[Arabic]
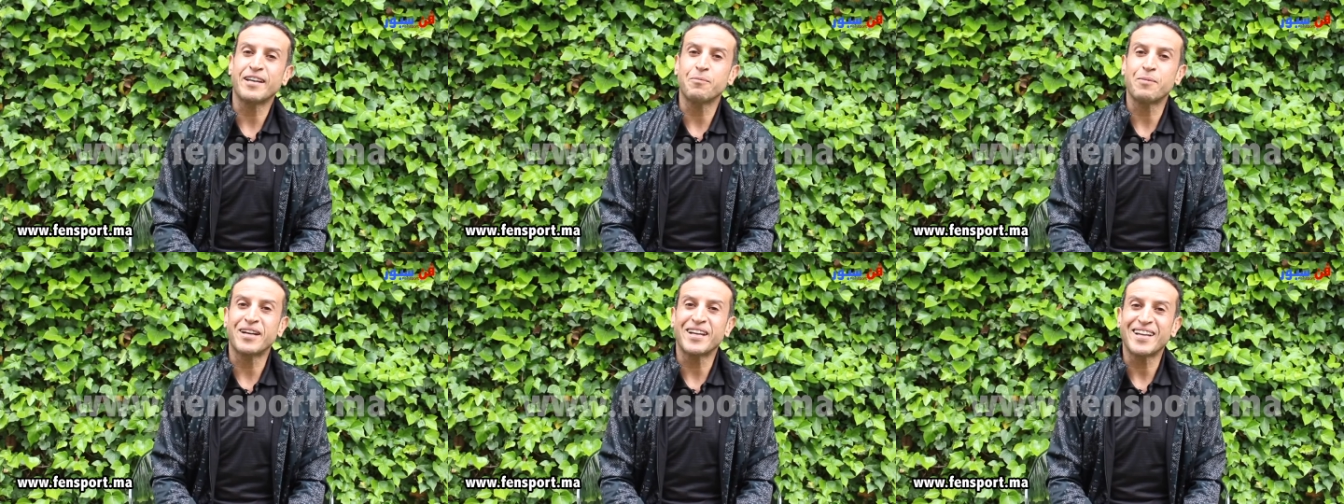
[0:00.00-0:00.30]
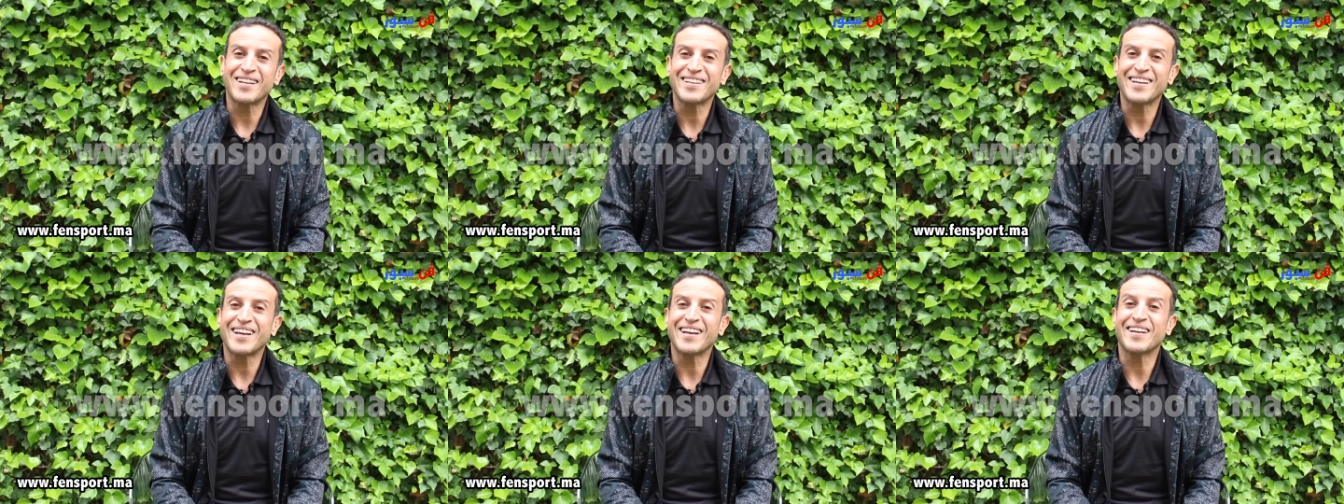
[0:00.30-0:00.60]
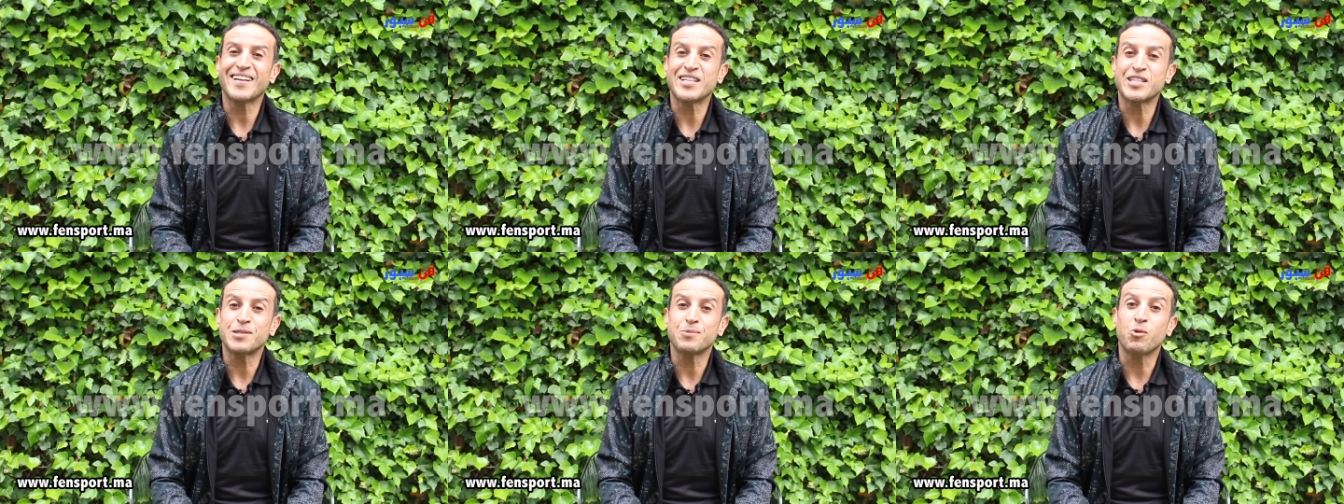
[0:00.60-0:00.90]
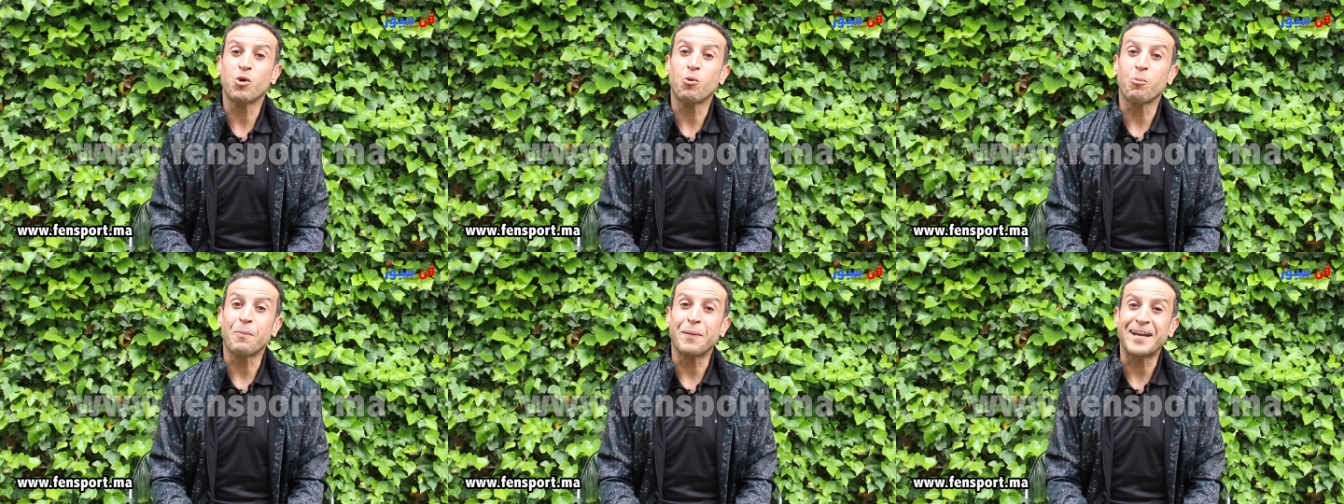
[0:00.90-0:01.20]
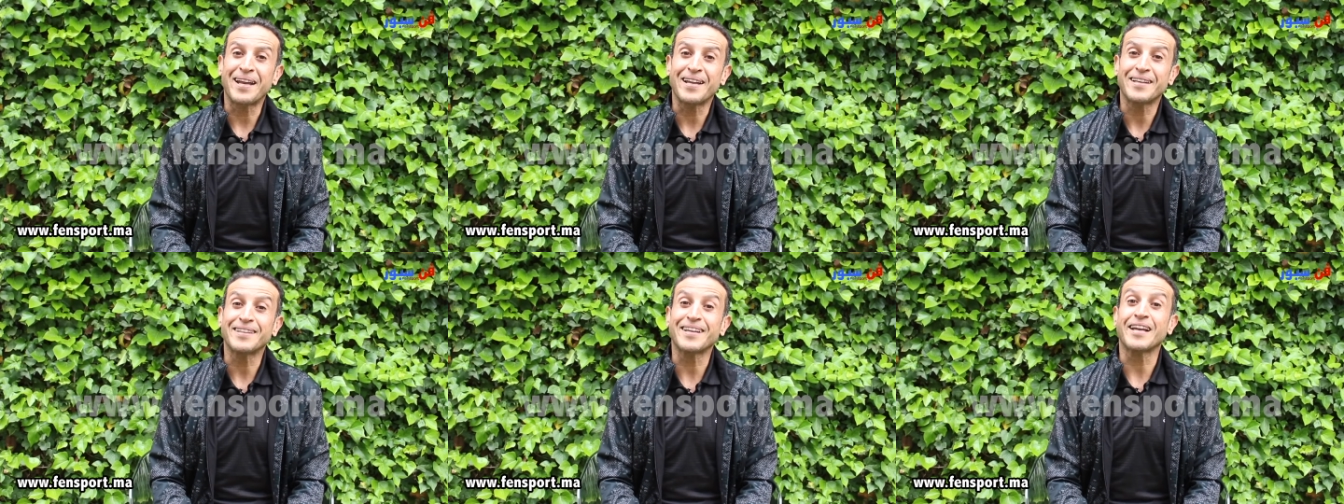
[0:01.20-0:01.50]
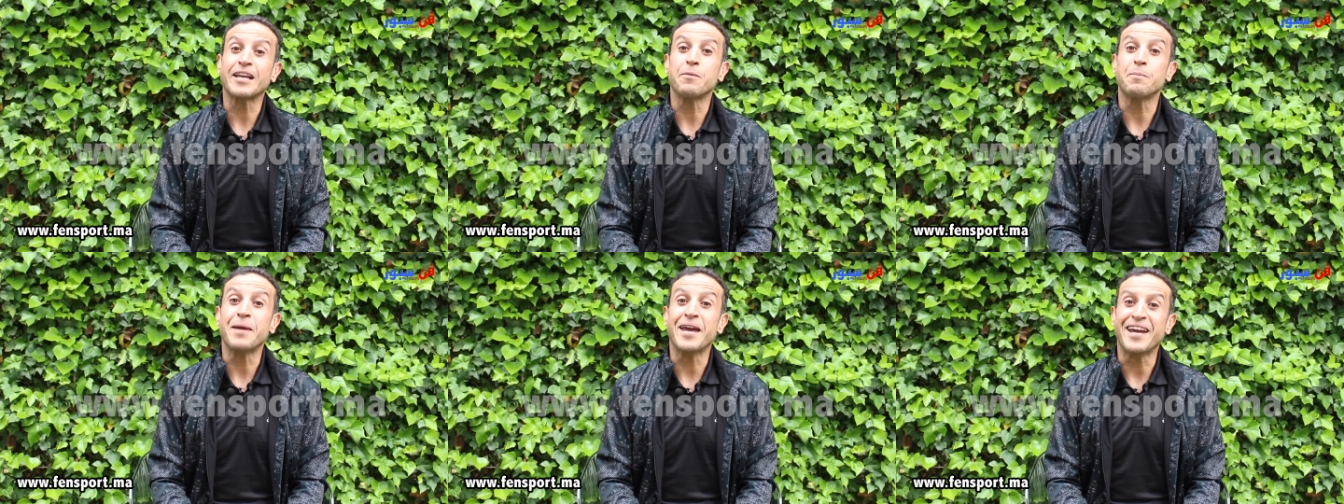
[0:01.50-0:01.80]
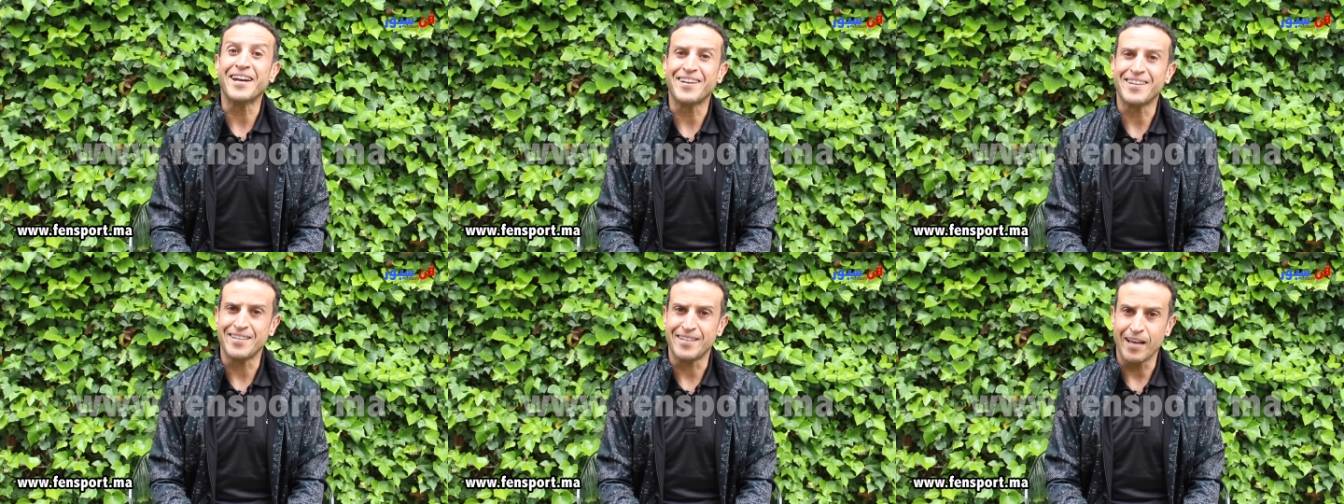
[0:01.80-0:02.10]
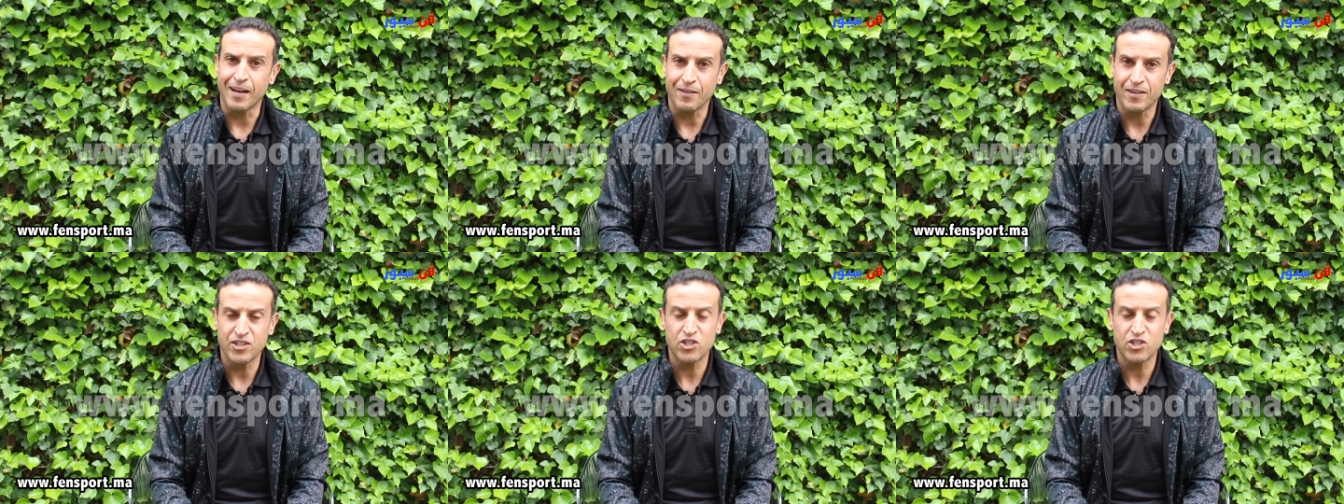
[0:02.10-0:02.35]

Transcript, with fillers: المناطق اللي كنسميو المناطق البارده